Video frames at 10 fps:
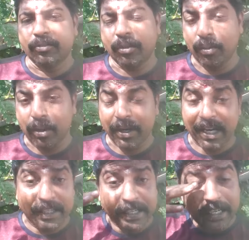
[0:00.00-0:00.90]
ஸோ
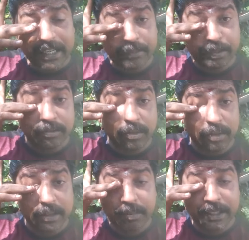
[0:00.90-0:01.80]
ஓவரால் இன்றைக்கான
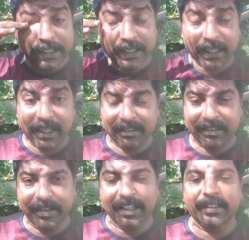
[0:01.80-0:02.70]
எபிசோடு வந்து பார்த்திங்கன்னா
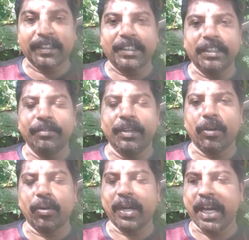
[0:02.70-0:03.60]
சிவாசக்தி
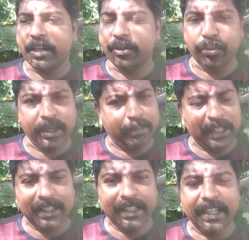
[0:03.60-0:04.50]
இவங்களோட அந்யூன்யம்
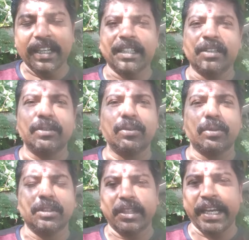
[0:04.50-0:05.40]
அந்த நெருக்கத்தை வந்து
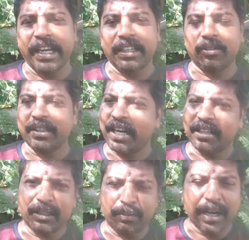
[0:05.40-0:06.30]
கொஞ்சம் டைரக்டர் வந்து
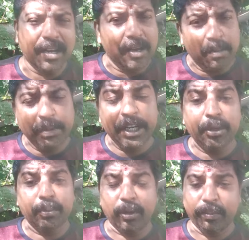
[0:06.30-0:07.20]
அழுத்தமாக
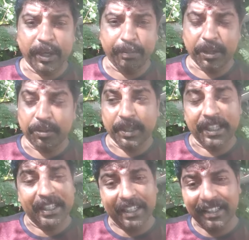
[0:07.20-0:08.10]
மீண்டும் ஒரு முறை பதிவு
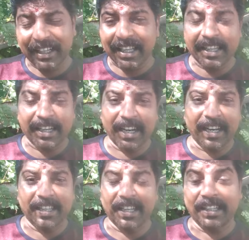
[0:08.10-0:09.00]
பண்ணியிருக்காரு இதெல்லாம் தான்
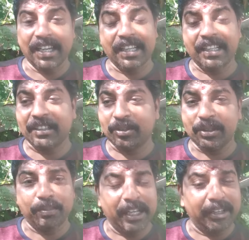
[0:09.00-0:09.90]
நல்லா தான் இருக்குது அதுக்கடுத்து
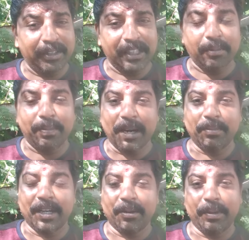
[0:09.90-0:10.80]
வந்து பைரவி ஏதாவது
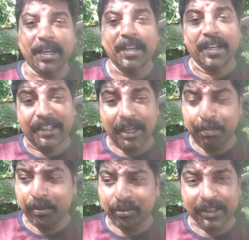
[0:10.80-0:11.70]
பிளான் பண்ணுறப்ப
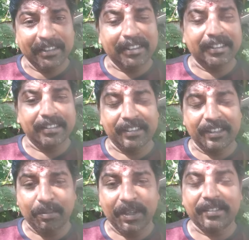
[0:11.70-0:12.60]
டப்புன்னு தூக்கி
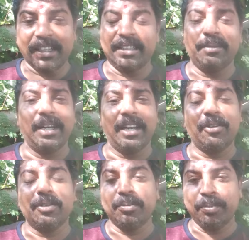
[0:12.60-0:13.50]
நம்ம சக்தி
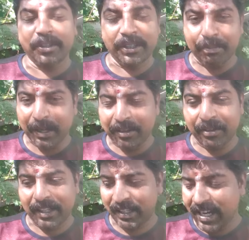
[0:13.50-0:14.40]
மேலேயே வந்து போயிட்டு
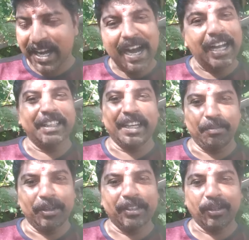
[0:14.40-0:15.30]
பாய்வார் அந்த
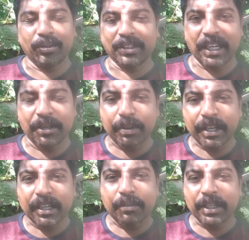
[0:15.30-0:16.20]
இடம் மட்டும்தான் கொஞ்சம்
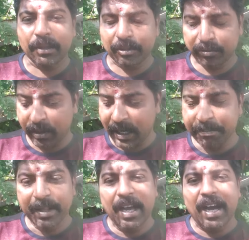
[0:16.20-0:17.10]
கடுப்பாக இருக்குது அப்படின்னு நம்ம
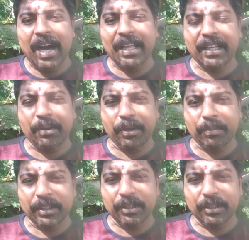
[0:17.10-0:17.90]
சொல்லலாம் அதுக்கப்புறம்